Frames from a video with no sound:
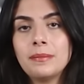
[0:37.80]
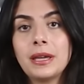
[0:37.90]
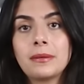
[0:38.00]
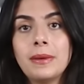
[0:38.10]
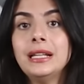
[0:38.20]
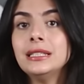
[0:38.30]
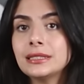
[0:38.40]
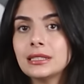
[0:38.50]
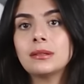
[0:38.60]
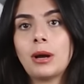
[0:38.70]
بإجمالي
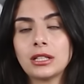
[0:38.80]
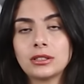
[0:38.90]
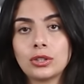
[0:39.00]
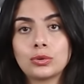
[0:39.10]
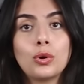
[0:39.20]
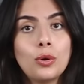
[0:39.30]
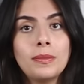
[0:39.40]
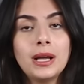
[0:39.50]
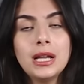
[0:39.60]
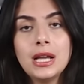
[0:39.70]
ست محطات
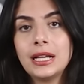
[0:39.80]
وهم